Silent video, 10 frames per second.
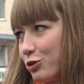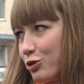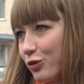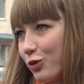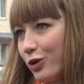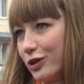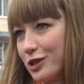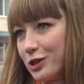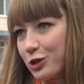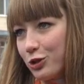Чувство
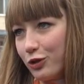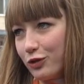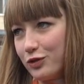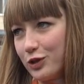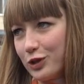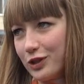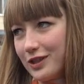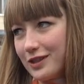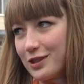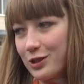гордости, что
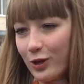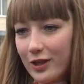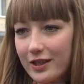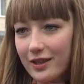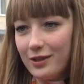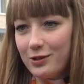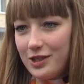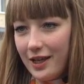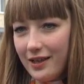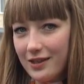все-таки столько
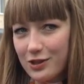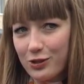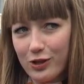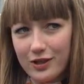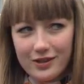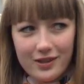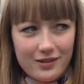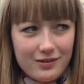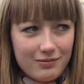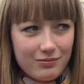людей, столько
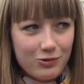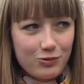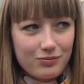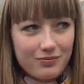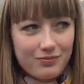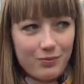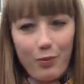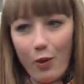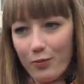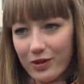на
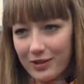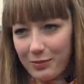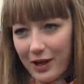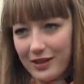помнят про